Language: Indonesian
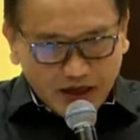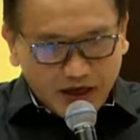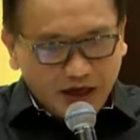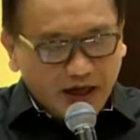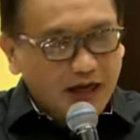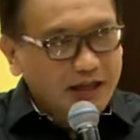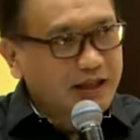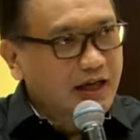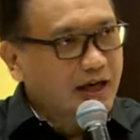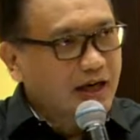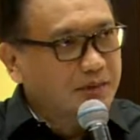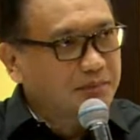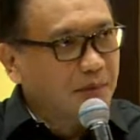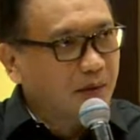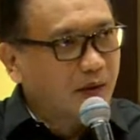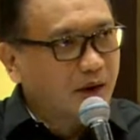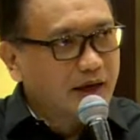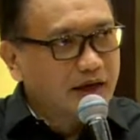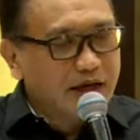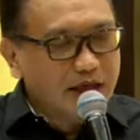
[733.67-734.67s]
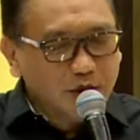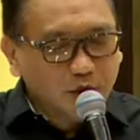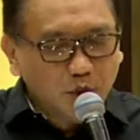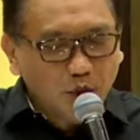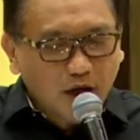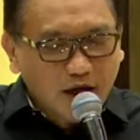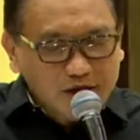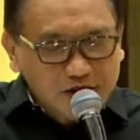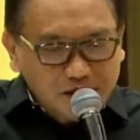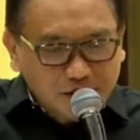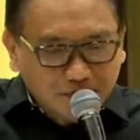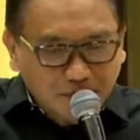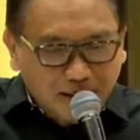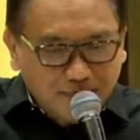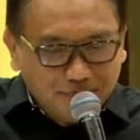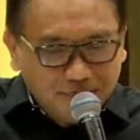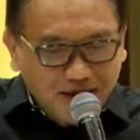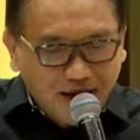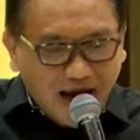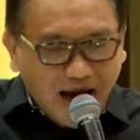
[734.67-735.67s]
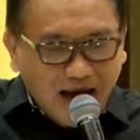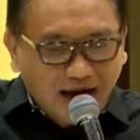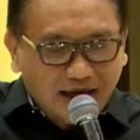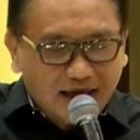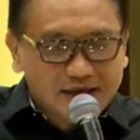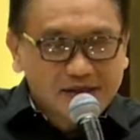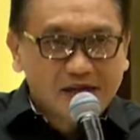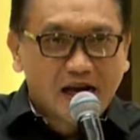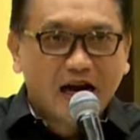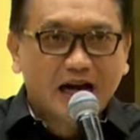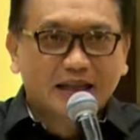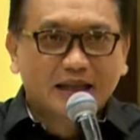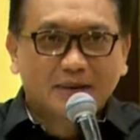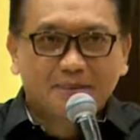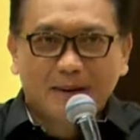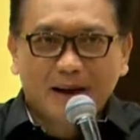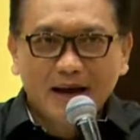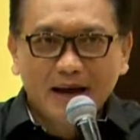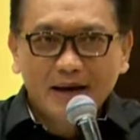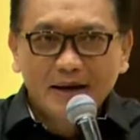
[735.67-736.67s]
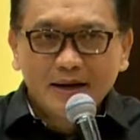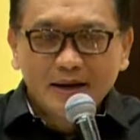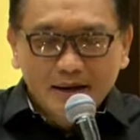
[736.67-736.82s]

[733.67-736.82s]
dikatakan bahwa itulah sebabnya Allah sangat apa?